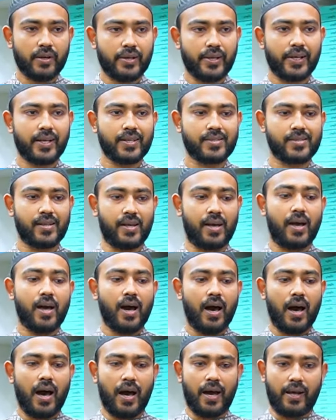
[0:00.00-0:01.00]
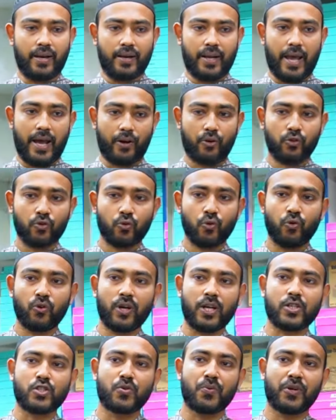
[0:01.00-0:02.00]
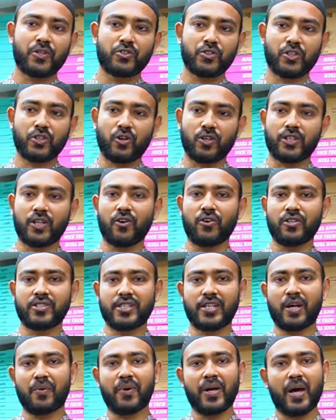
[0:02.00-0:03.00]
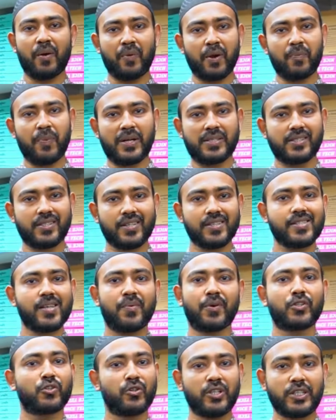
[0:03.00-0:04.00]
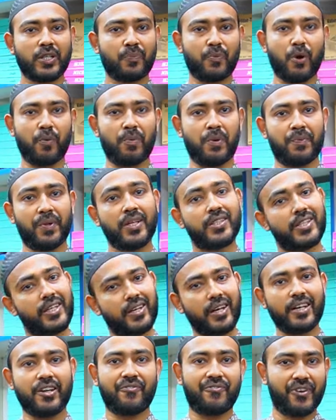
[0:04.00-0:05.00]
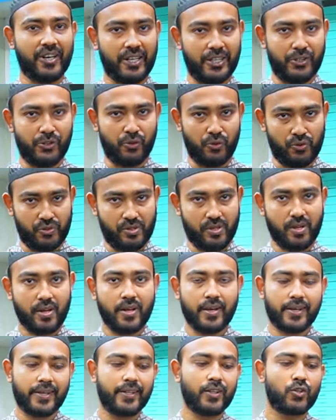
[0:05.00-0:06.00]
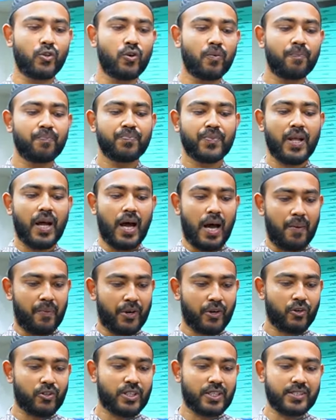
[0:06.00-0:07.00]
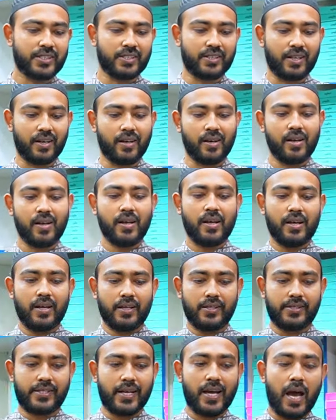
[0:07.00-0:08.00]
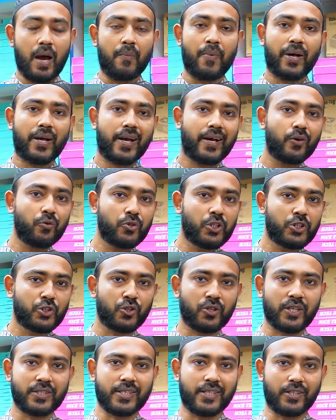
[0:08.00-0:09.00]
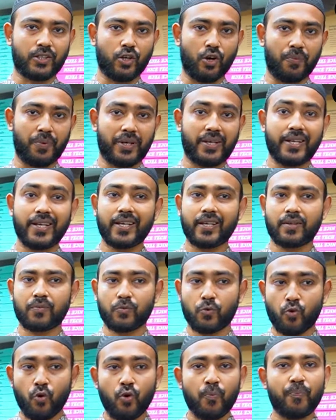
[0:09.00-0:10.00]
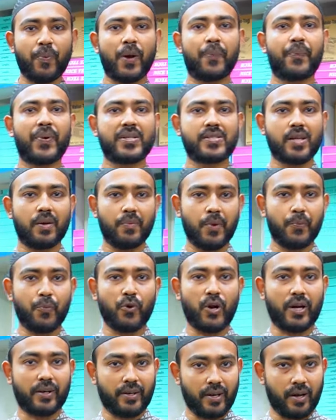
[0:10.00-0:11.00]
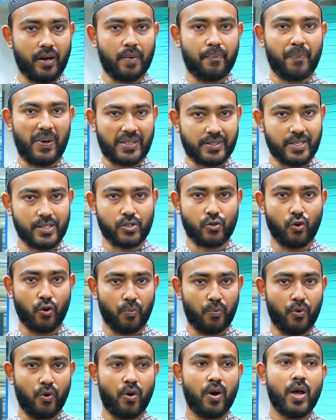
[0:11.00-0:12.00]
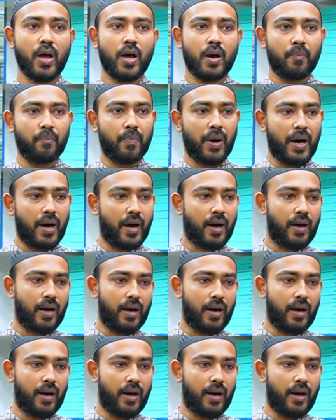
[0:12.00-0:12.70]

ঠিক আছে আর এখন কোনো কাস্টমারের যদি কথা হয় যে না ভাই আমার বাজেট আছে আমার তো নিতে প্রবলেম নাই সেটা ডিফারেন্ট আচ্ছা। ইস্যুস কিন্তু আমার কথা যেটা যে আমাকে আগে উদ্দেশ্যটা জানতে হবে ঠিক কোন পারপাসে আমি প্রোডাক্টটা পারচেস করব বা